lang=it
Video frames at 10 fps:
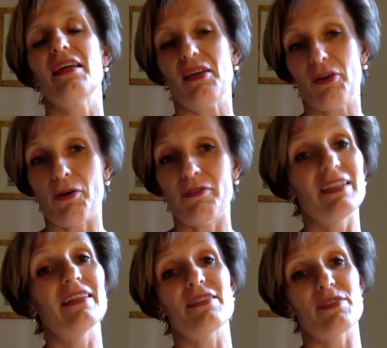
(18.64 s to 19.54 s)

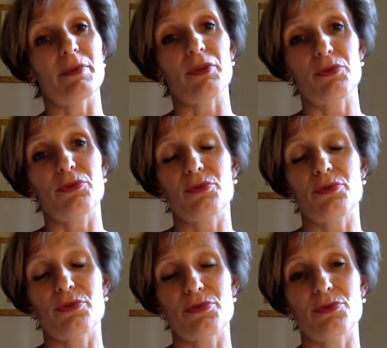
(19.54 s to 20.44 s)
Covid e
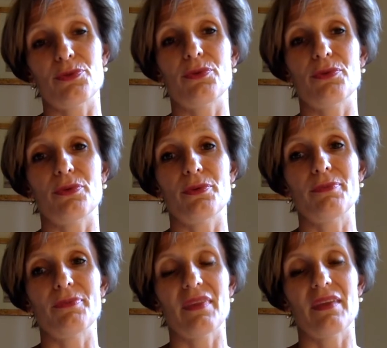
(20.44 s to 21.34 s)
soprattutto
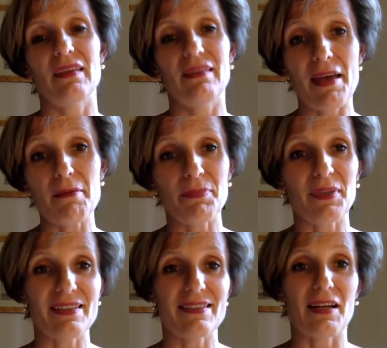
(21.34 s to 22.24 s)
sui
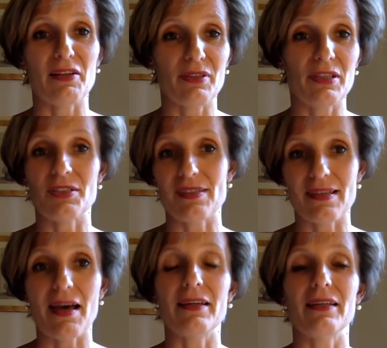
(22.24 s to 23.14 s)
tempi che saranno
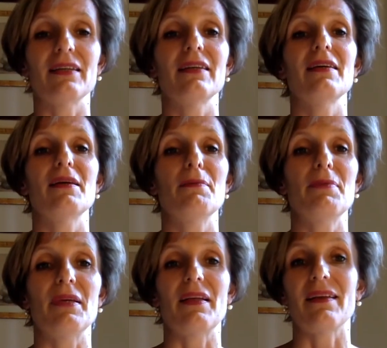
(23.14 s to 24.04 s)
necessari
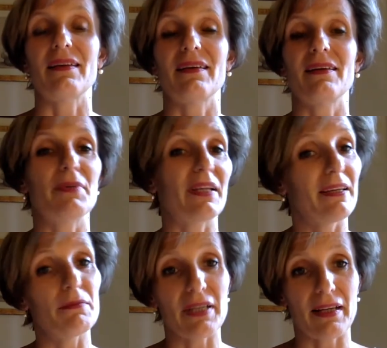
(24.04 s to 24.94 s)
per,
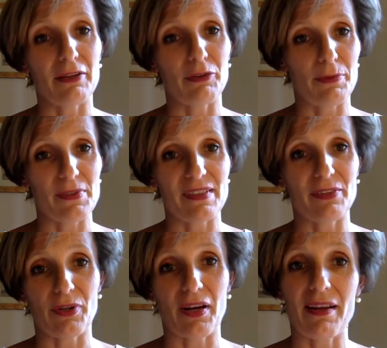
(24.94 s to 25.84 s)
perché il mercato possa
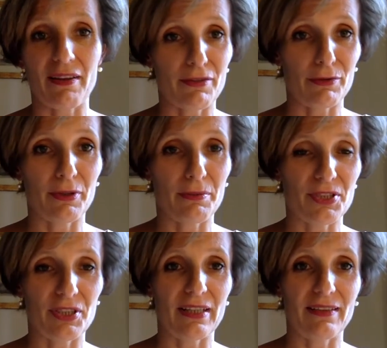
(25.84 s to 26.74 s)
tornare a valori
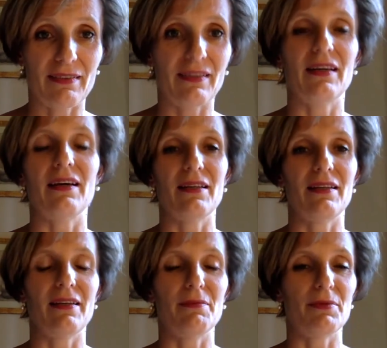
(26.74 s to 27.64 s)
precedenti
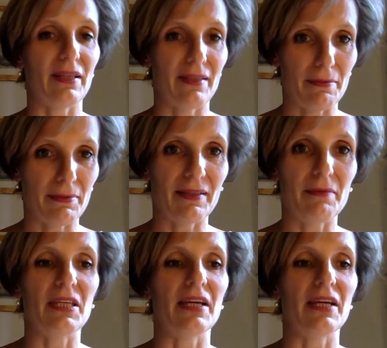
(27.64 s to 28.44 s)
all'epoca della pandemia.